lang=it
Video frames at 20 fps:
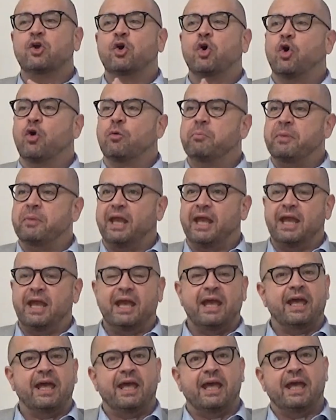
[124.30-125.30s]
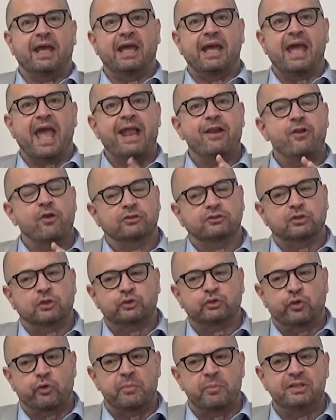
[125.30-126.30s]
come eh, è il
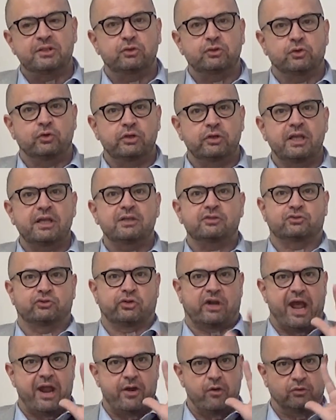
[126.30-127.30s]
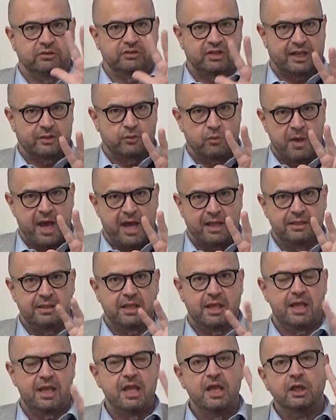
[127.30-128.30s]
nostro tormentone saranno tre
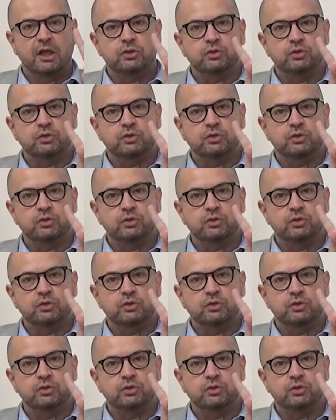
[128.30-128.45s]
domande,